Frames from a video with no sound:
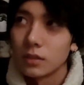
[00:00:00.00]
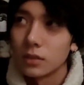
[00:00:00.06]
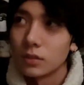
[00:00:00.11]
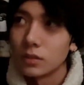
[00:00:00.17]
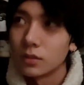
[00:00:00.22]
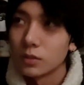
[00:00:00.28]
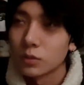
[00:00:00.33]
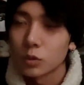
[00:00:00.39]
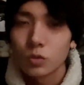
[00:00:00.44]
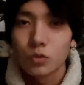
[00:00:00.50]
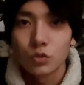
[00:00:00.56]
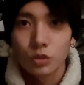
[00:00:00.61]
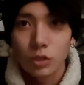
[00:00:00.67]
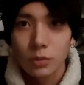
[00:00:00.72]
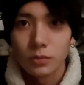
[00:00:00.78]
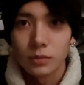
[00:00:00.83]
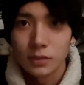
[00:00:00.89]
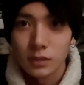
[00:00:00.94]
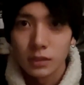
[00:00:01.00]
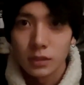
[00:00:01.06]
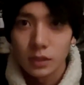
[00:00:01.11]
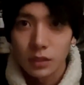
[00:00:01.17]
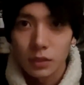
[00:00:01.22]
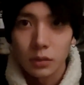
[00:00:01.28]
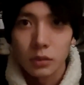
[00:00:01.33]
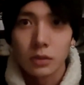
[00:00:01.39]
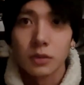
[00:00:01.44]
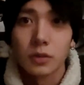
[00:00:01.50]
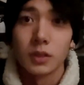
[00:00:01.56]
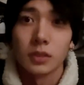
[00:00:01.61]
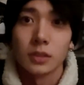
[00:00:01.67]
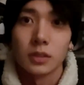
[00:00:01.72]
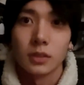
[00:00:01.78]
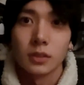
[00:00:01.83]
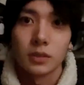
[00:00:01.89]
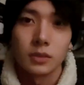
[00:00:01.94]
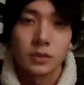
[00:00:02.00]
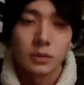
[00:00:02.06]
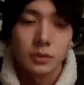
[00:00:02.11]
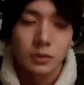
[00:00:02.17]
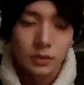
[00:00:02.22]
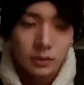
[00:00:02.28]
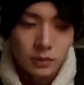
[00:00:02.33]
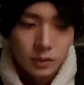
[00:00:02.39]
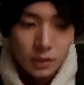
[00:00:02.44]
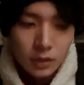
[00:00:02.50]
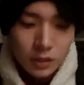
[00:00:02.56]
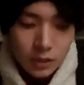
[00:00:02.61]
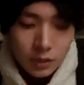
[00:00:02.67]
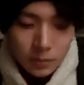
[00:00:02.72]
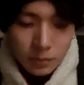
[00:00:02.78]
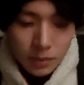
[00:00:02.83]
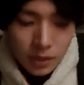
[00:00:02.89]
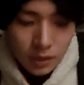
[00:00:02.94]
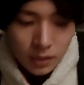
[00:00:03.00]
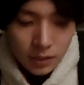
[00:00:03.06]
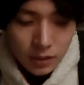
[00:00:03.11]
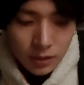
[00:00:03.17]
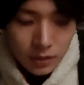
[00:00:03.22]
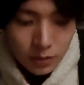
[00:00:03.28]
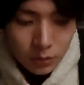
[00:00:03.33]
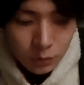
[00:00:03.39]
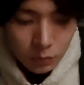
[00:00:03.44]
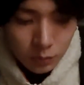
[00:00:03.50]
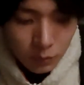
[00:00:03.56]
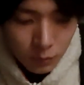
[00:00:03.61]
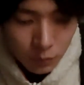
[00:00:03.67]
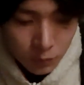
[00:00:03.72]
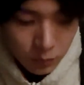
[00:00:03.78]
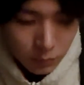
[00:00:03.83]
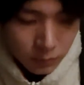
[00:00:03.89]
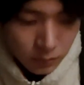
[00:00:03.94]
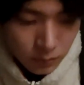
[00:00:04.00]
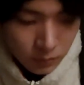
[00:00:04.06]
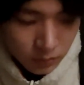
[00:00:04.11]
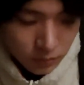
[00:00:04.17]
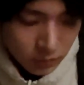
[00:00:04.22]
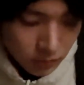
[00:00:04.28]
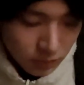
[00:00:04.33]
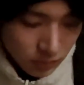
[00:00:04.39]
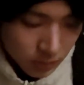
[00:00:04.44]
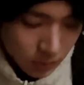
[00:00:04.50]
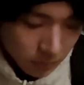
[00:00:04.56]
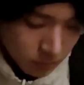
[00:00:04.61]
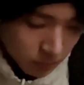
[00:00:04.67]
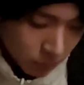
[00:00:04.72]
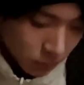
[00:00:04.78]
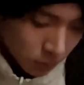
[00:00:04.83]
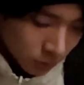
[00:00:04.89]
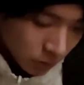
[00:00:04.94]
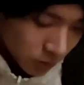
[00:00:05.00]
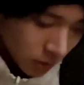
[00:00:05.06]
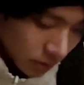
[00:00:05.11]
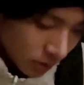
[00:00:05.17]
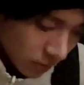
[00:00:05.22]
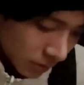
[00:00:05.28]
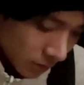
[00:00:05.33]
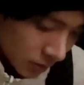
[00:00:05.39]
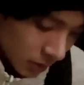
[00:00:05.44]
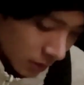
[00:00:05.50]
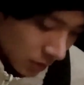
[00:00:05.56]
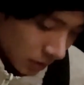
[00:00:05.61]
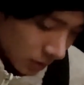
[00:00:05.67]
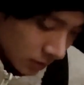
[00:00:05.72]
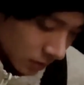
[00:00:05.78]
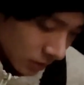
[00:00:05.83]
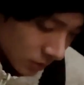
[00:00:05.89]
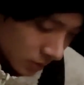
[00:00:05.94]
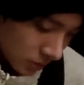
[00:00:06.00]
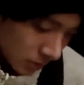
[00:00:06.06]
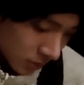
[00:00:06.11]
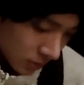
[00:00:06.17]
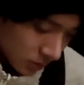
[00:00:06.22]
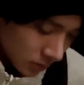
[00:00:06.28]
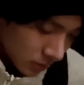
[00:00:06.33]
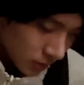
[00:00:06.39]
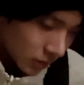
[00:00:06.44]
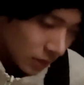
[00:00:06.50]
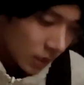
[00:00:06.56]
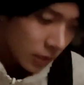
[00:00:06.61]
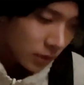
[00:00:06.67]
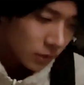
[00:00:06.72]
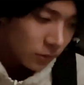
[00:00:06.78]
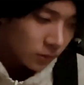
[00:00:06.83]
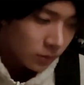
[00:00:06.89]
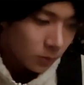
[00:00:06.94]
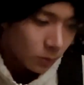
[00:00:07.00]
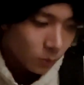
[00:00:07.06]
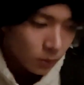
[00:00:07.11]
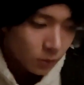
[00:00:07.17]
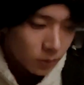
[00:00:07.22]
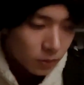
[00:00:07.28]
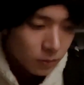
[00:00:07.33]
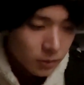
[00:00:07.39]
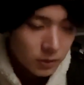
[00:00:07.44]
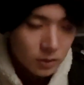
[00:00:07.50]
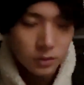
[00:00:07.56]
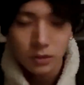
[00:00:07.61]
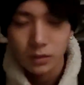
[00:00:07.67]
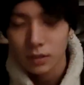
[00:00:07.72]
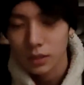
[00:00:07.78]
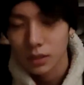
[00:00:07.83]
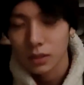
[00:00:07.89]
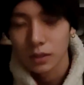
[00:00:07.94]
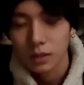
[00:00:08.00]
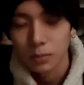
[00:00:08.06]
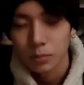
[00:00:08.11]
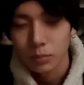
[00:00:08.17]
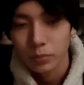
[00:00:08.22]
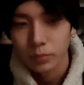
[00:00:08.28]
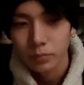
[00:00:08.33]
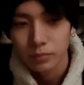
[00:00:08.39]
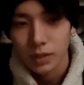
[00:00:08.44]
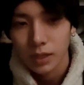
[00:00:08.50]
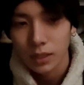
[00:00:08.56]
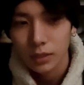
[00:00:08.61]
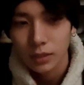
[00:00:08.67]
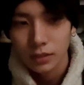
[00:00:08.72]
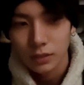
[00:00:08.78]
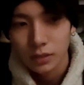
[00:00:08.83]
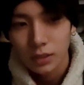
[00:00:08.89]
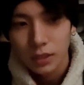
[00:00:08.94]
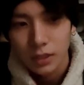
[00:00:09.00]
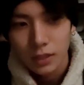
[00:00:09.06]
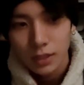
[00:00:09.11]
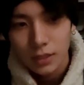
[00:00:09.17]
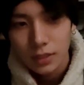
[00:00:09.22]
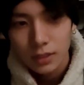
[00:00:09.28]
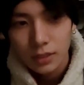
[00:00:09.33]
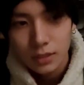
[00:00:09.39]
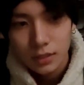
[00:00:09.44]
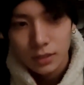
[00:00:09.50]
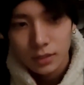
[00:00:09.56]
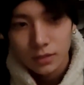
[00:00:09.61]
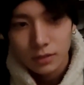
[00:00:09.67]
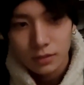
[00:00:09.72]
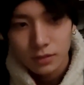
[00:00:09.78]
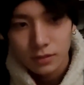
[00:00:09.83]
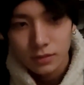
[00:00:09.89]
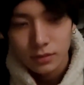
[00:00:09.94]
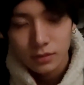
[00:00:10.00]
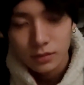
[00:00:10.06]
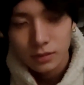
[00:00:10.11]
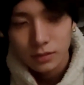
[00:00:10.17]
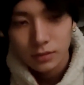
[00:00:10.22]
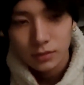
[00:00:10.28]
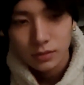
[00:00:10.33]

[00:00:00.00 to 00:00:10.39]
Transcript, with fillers: 어, 소중함을 느끼게 되는 것 같다. 그래서 100일 정도가 벌써 됐는데 그간 돌이켜 봤을 때 많은 어,